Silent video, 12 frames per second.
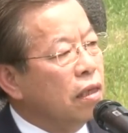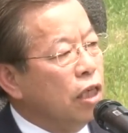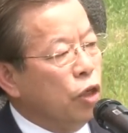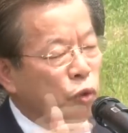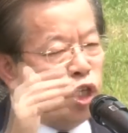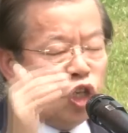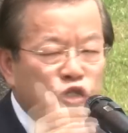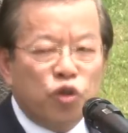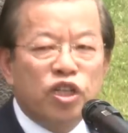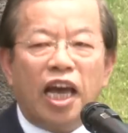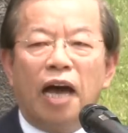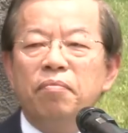伊为了
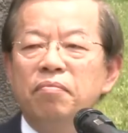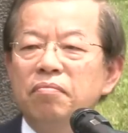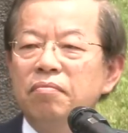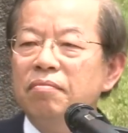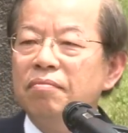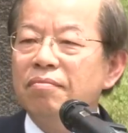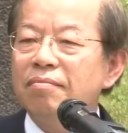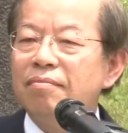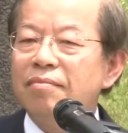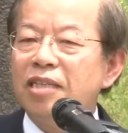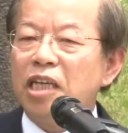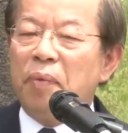尊严，
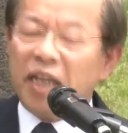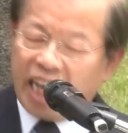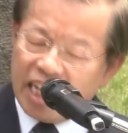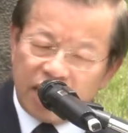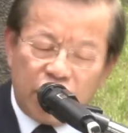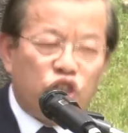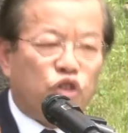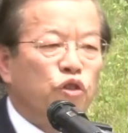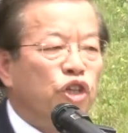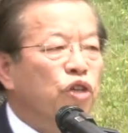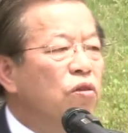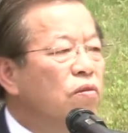伊要坚持
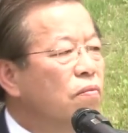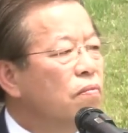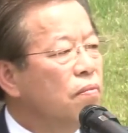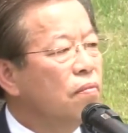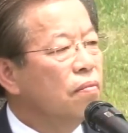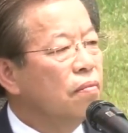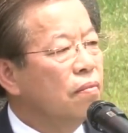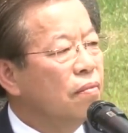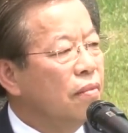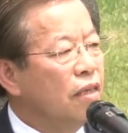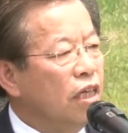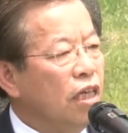自由，
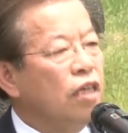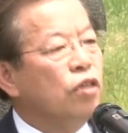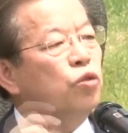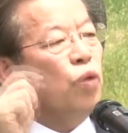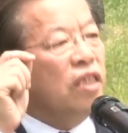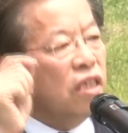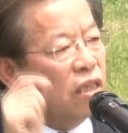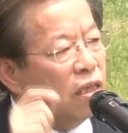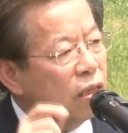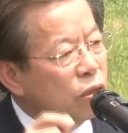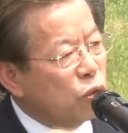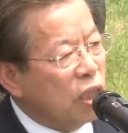伊选
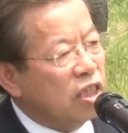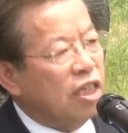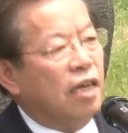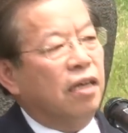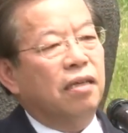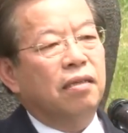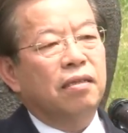择